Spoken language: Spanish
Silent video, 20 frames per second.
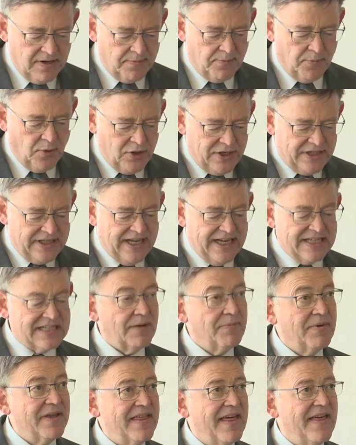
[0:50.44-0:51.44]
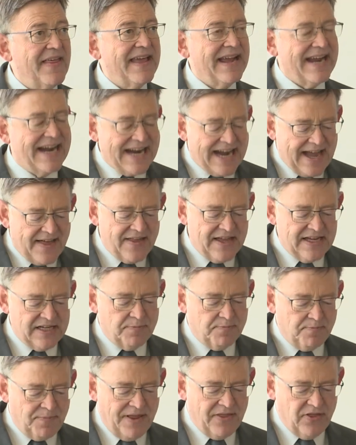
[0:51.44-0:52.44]
políticas a medida de cada
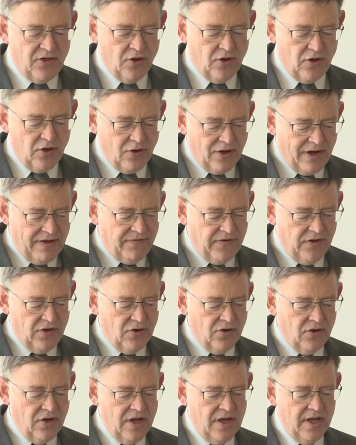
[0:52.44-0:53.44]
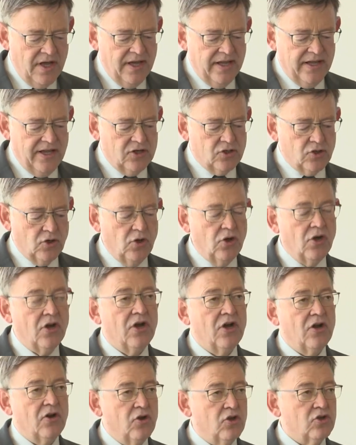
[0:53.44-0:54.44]
espacio geográfico y eso
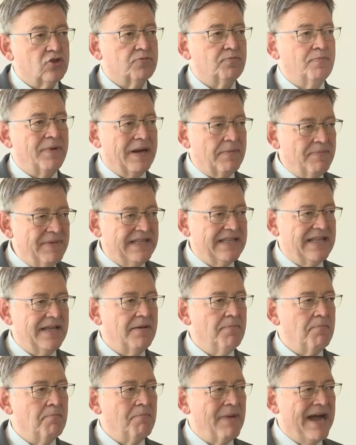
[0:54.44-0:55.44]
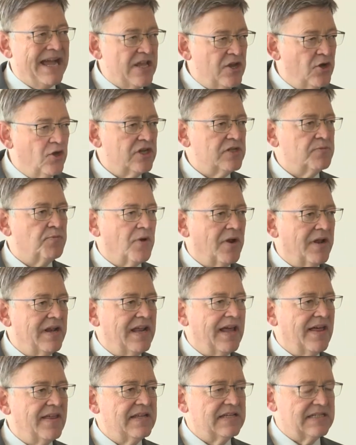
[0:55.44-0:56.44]
nos permite mayores
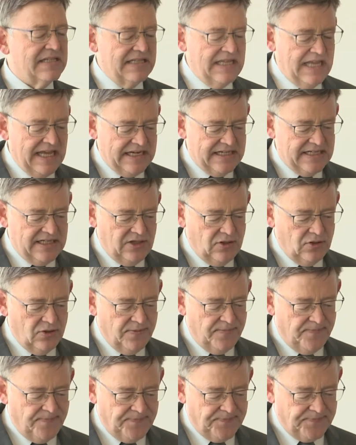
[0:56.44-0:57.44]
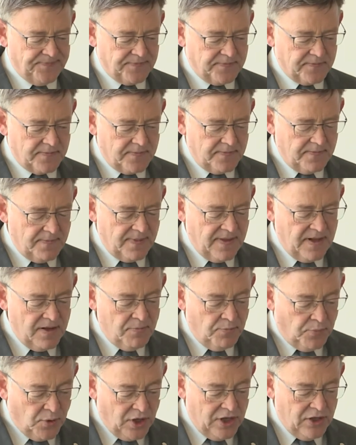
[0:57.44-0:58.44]
probabilidades de éxito.
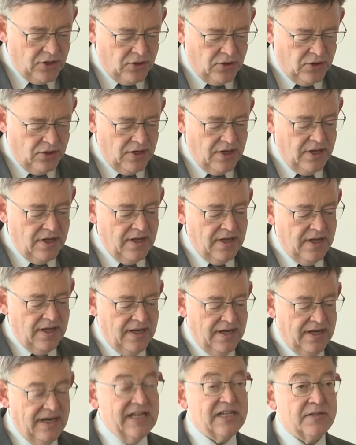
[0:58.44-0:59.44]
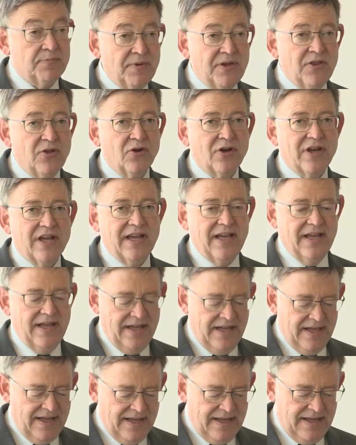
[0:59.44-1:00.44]
Por ello, les pido que